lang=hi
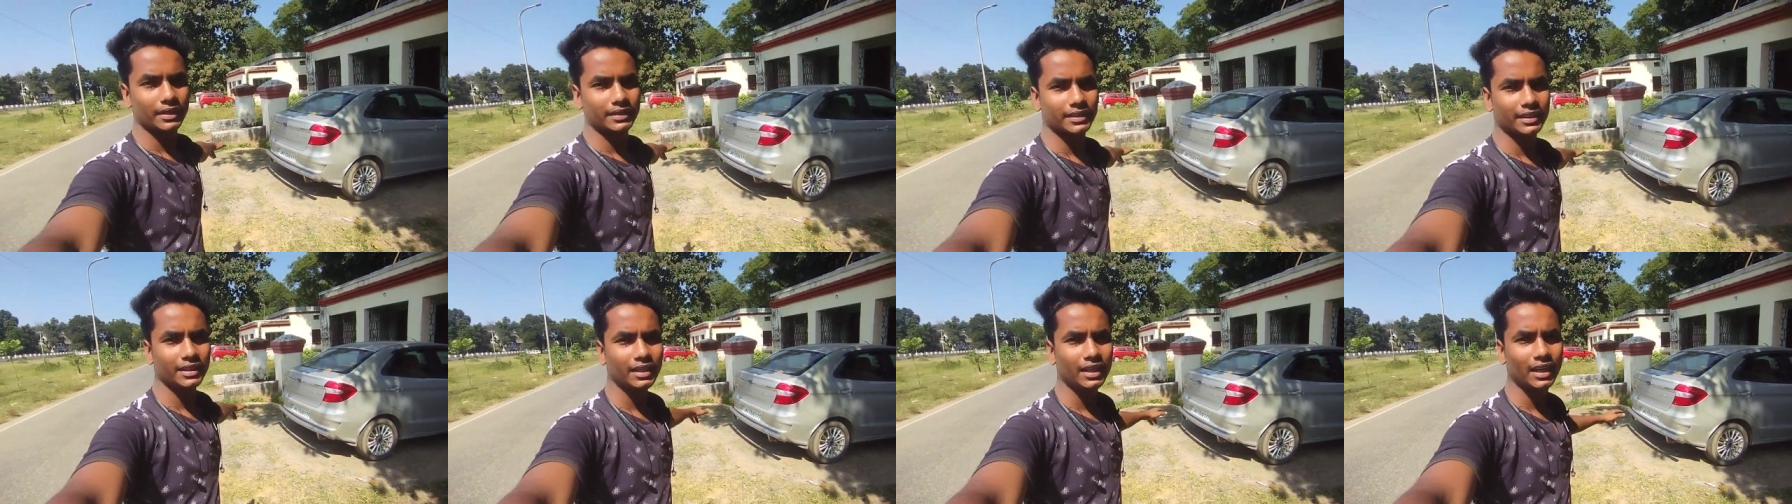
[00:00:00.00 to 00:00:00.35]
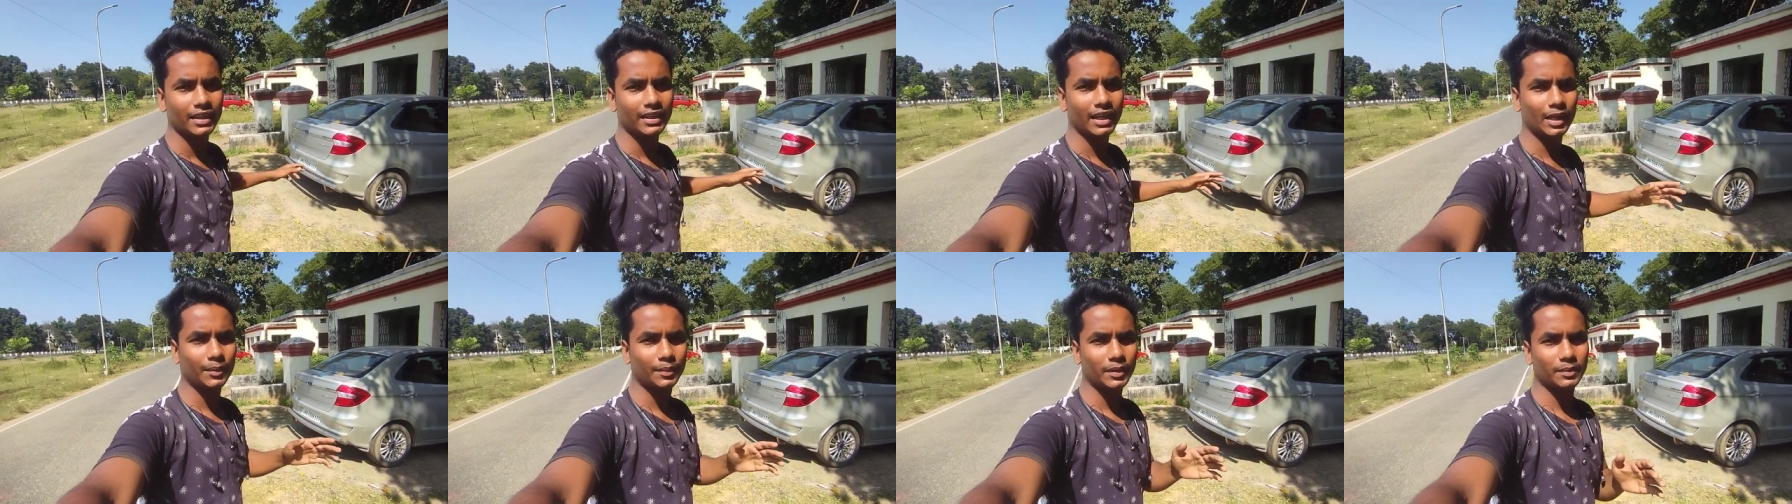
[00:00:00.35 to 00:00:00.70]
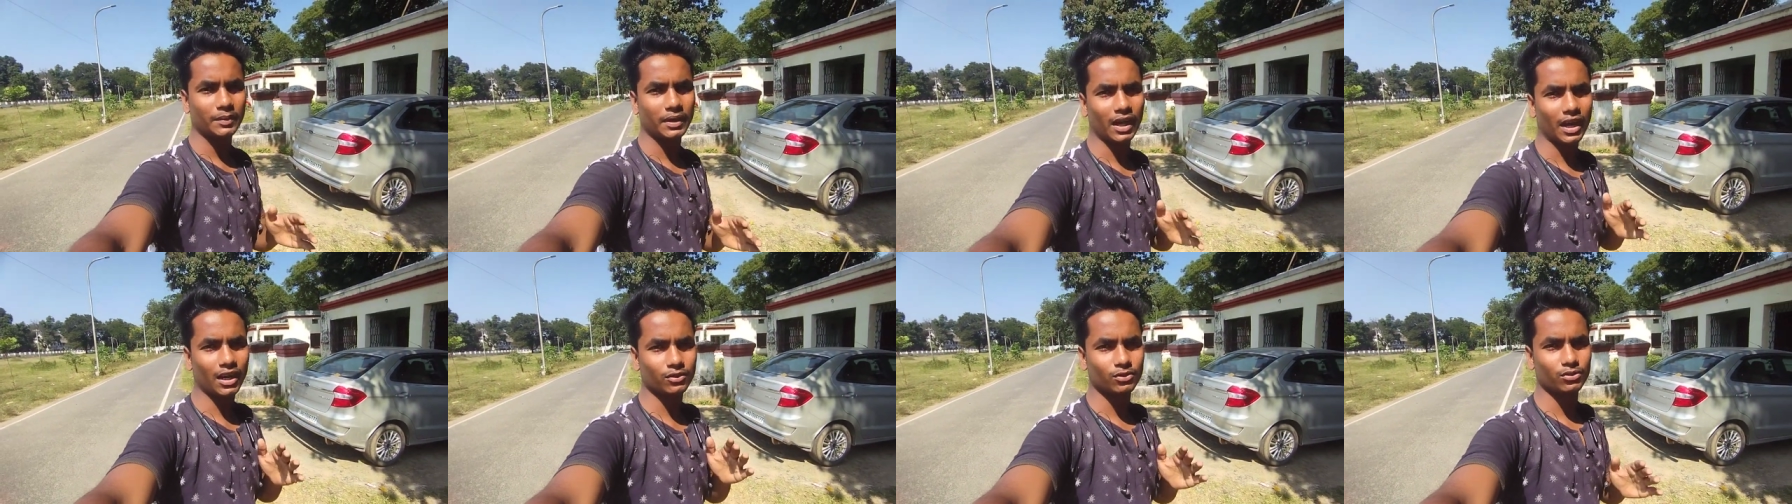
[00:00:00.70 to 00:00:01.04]
पर से यहीं पर
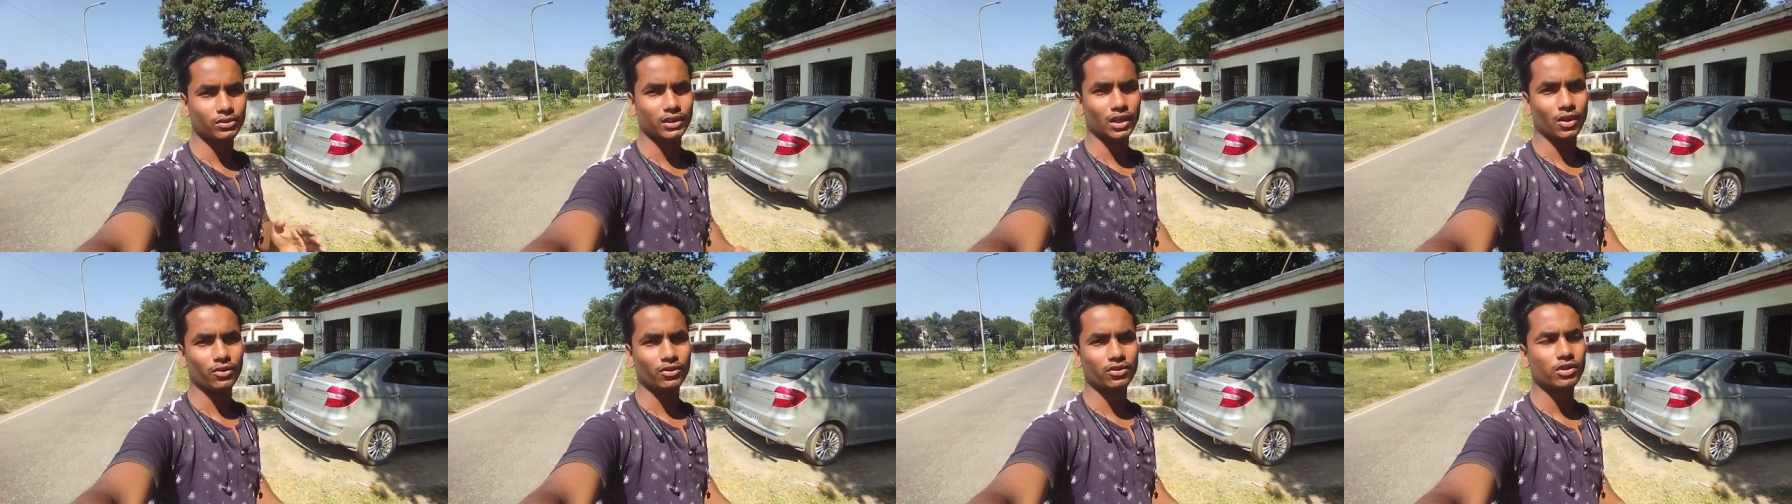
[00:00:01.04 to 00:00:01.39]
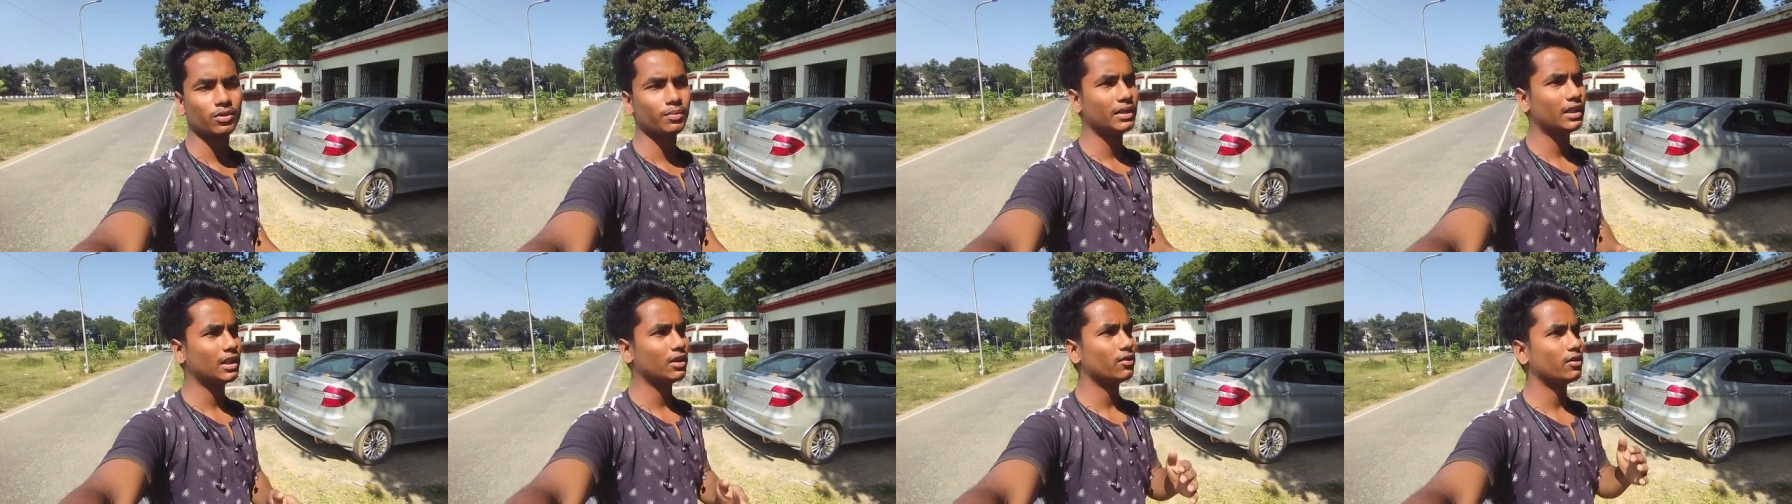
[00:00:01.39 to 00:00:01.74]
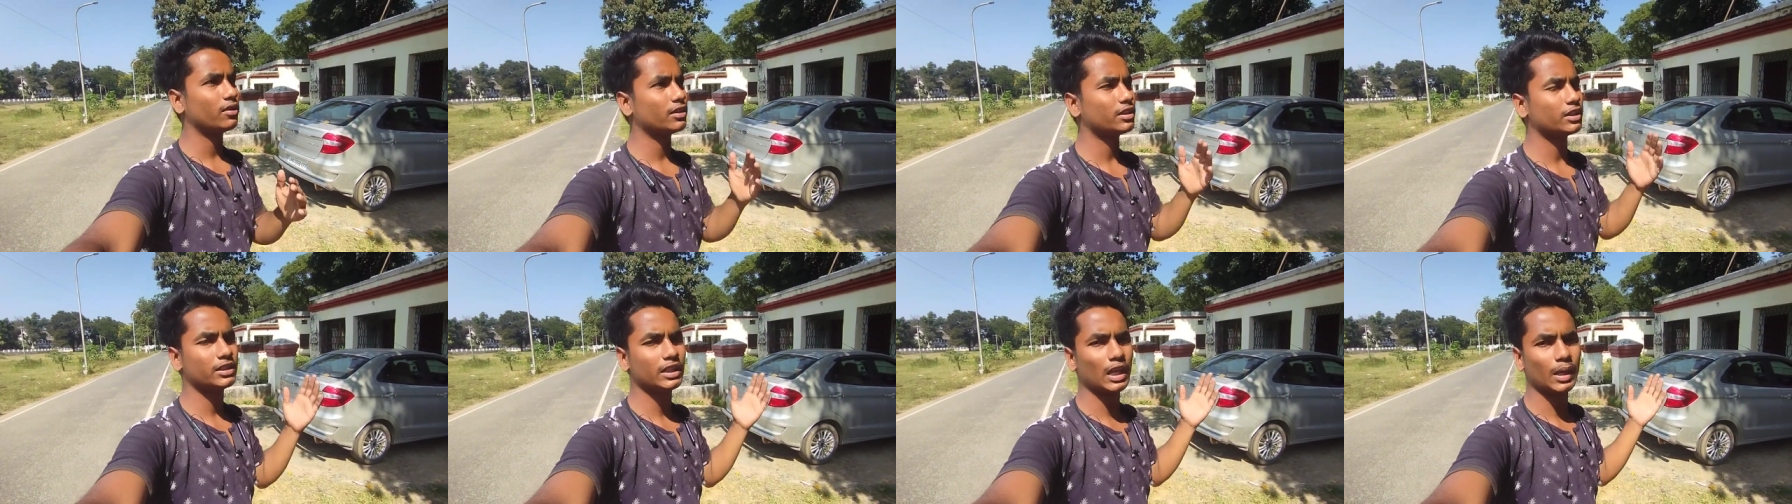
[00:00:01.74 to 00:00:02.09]
मैं आ चुका हूँ क्योंकि
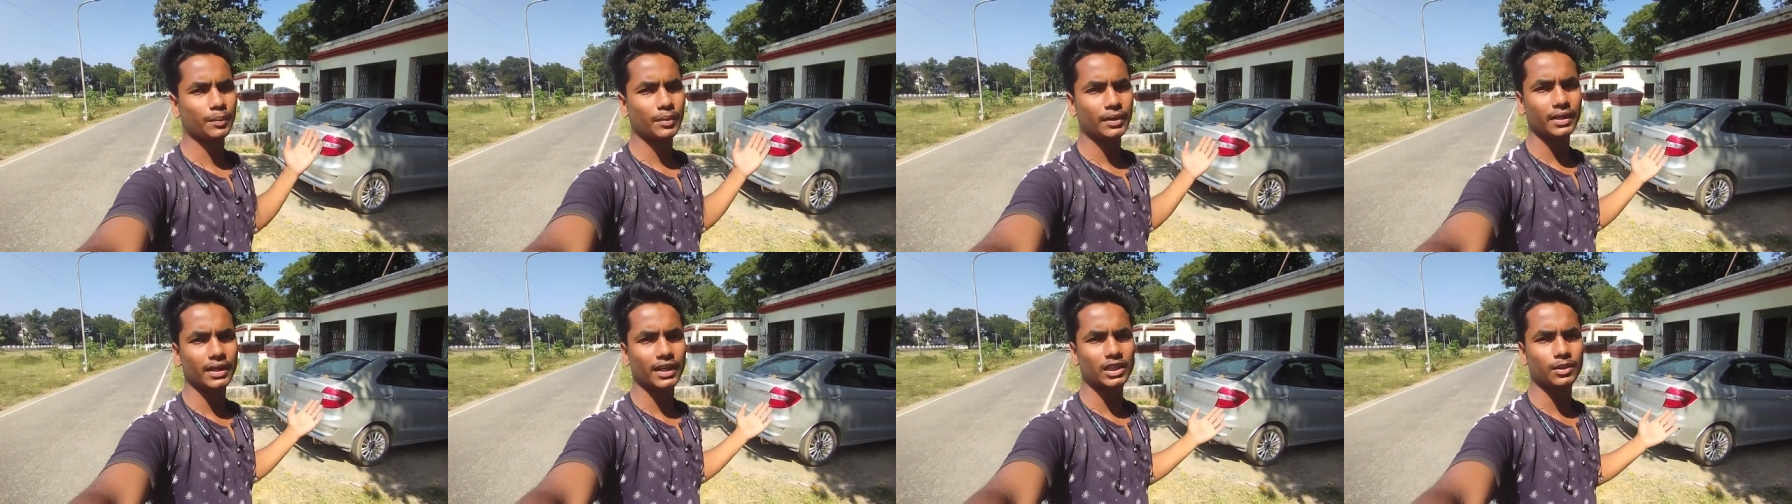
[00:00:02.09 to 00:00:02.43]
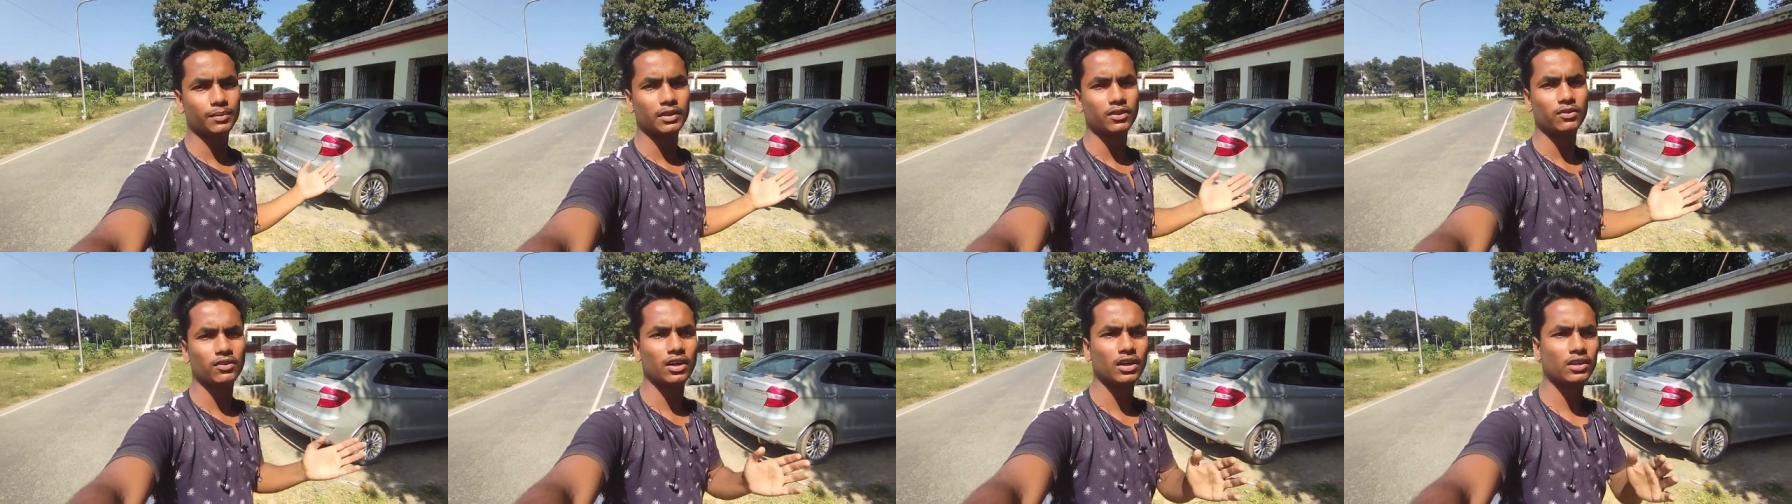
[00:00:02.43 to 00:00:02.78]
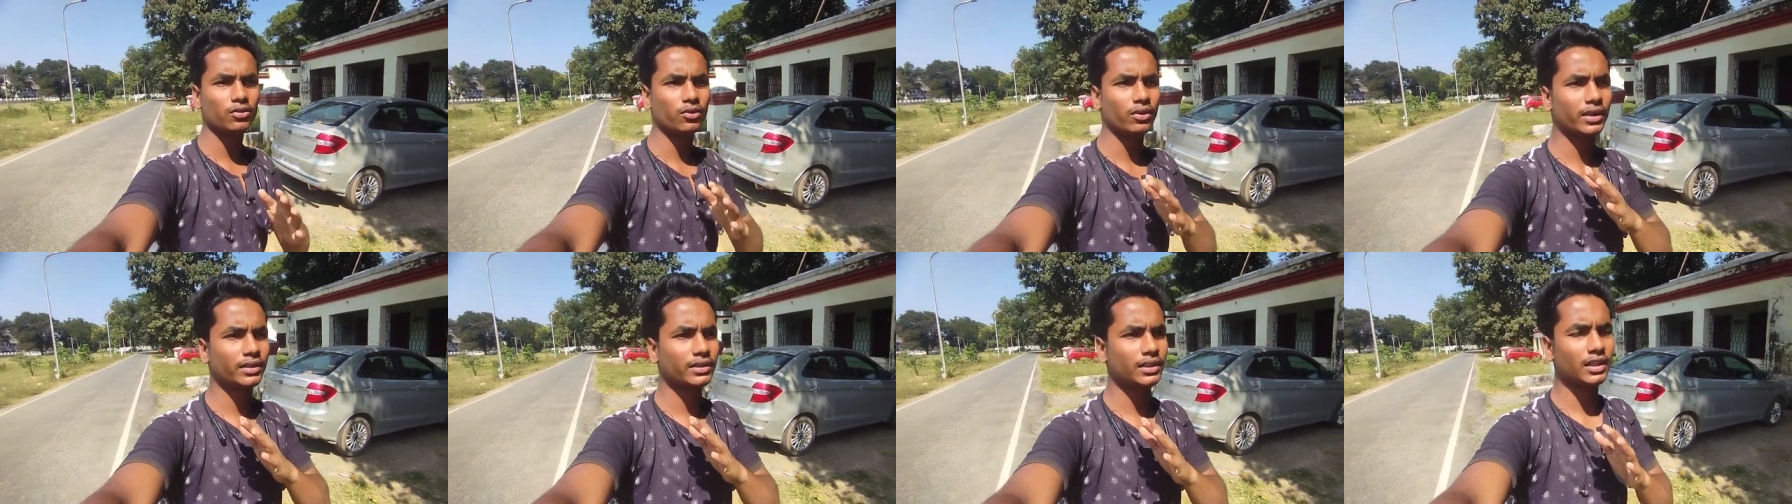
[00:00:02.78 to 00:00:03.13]
मतलब सैपी गया था बट वहाँ
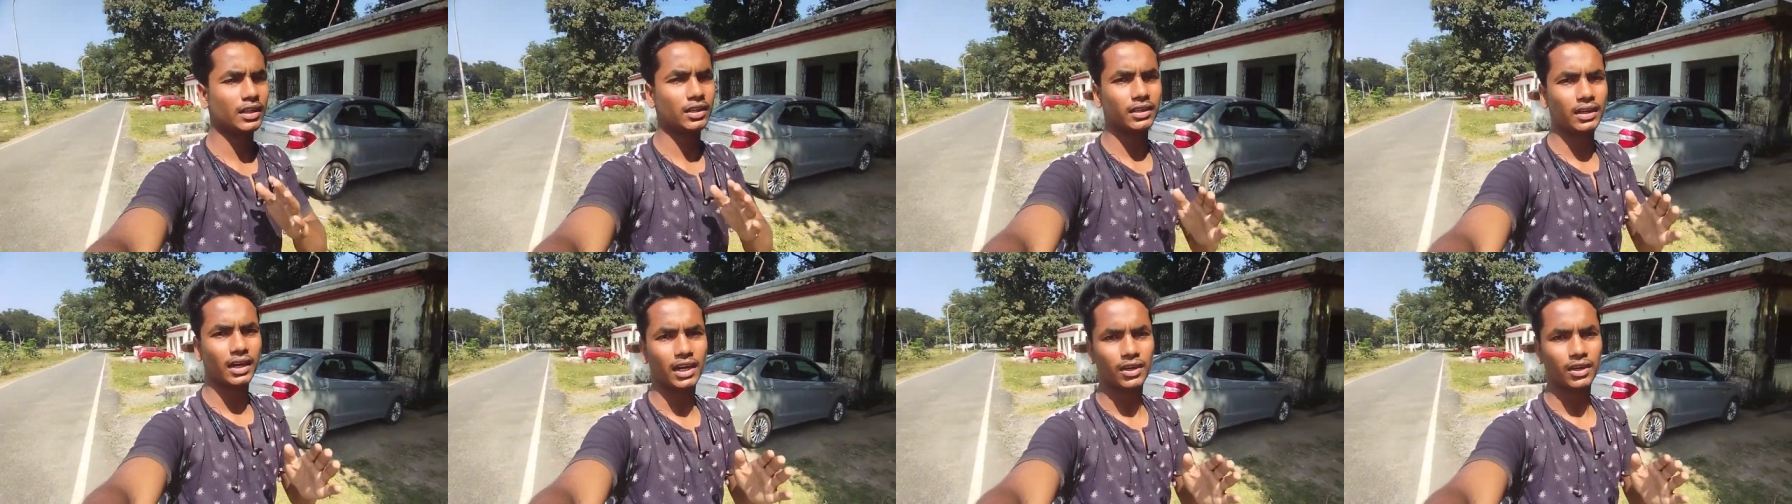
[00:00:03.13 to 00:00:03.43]
थोड़ा सा